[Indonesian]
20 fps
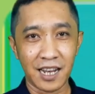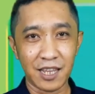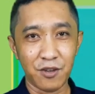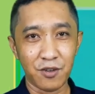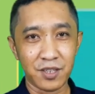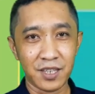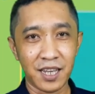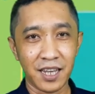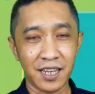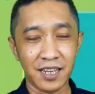
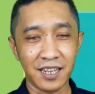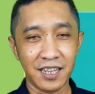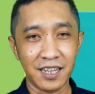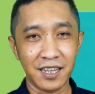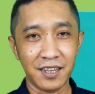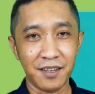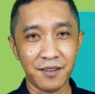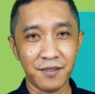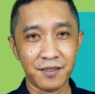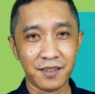Selanjutnya
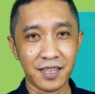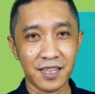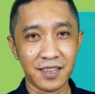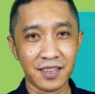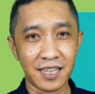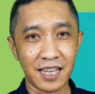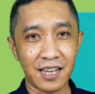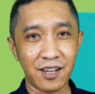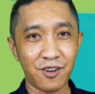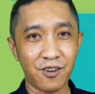ini
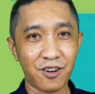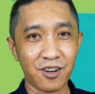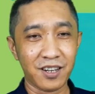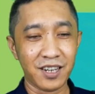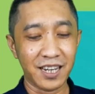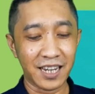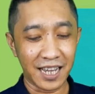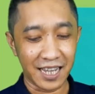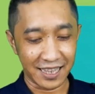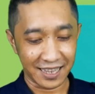tentang
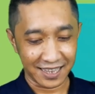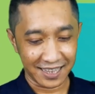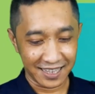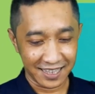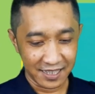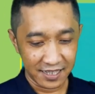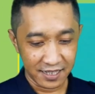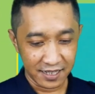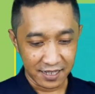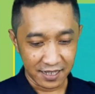koordinat
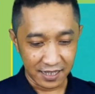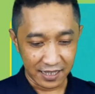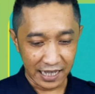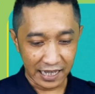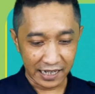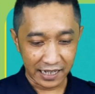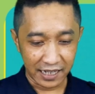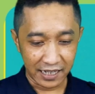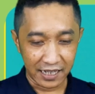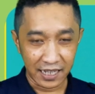
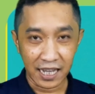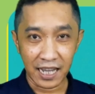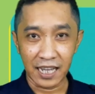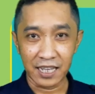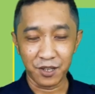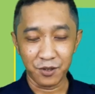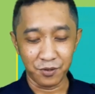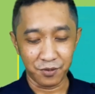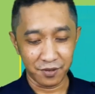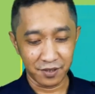dari Dia
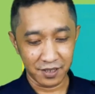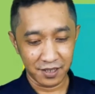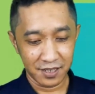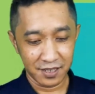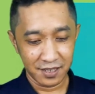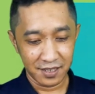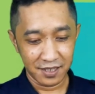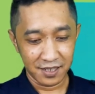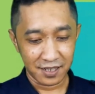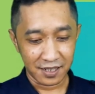Ayu.
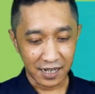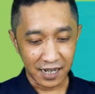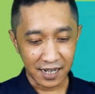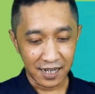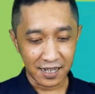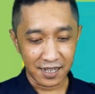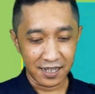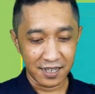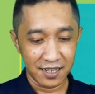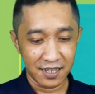
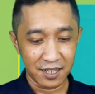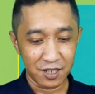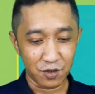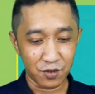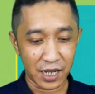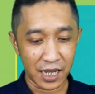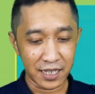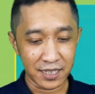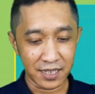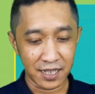Kak,
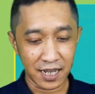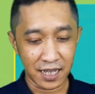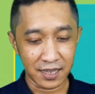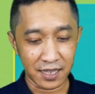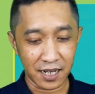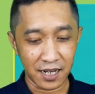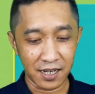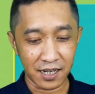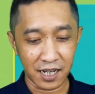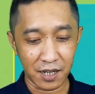sudah isi
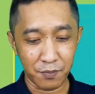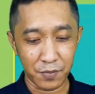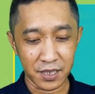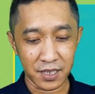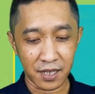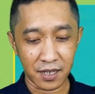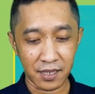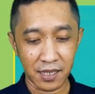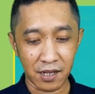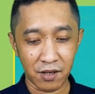data lengkap
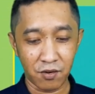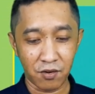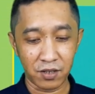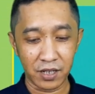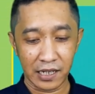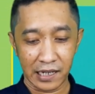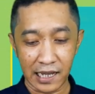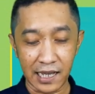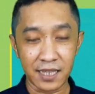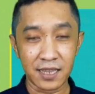beserta
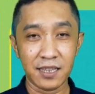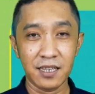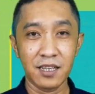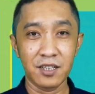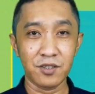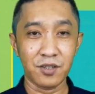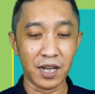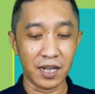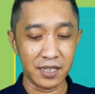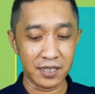koordinat,
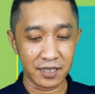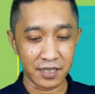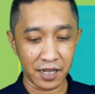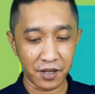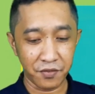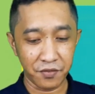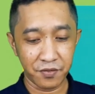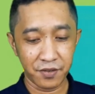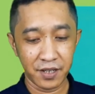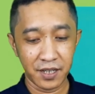sudah
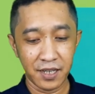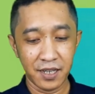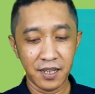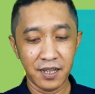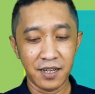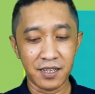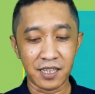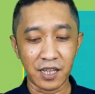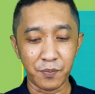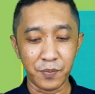di-save,
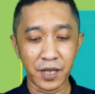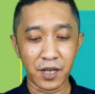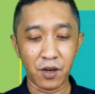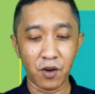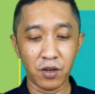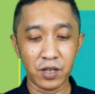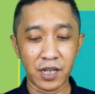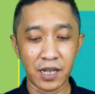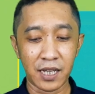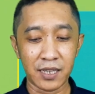tapi
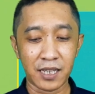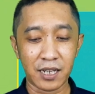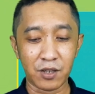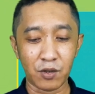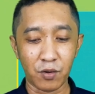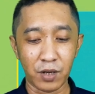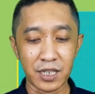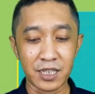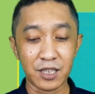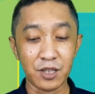koordinat
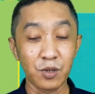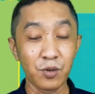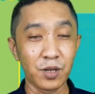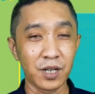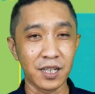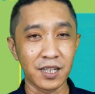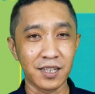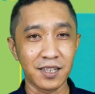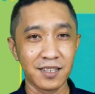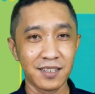tertulis
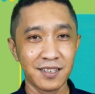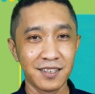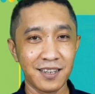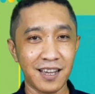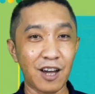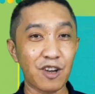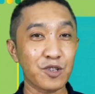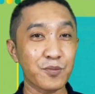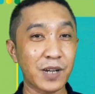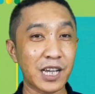nol.
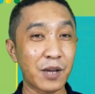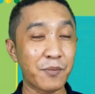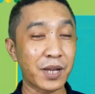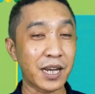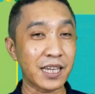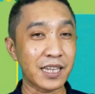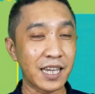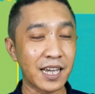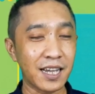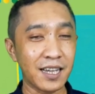Harus
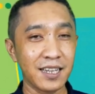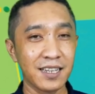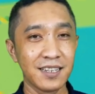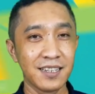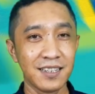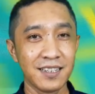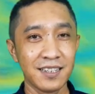bagaimana ya?